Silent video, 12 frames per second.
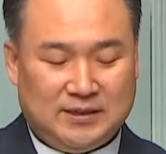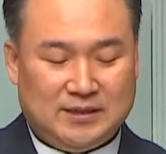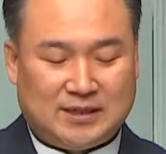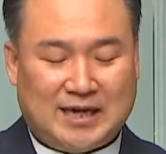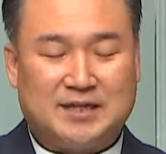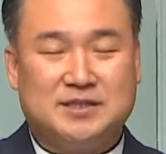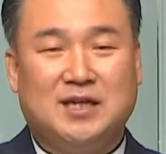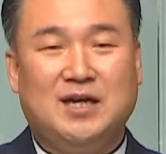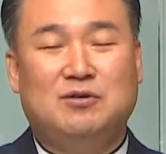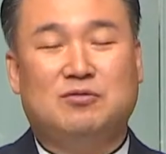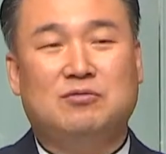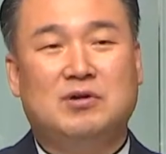
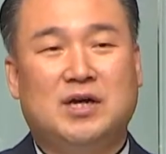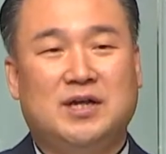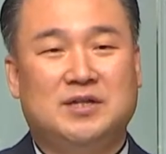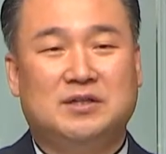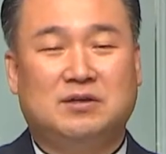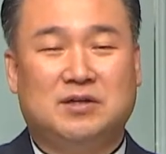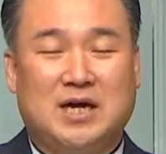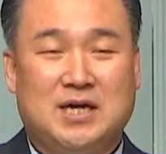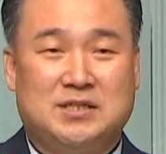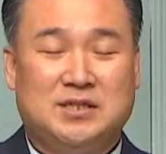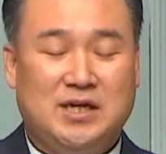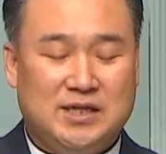각자의 공간에서
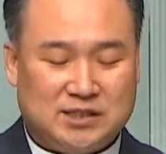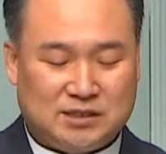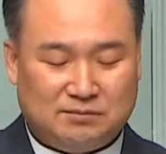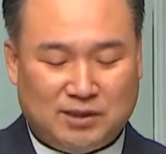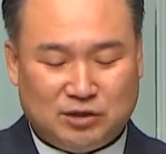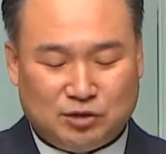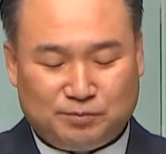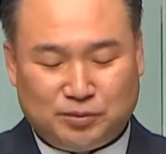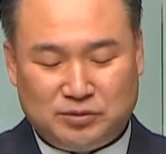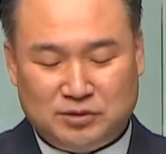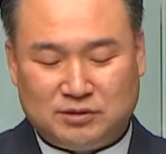각자의 스마트폰을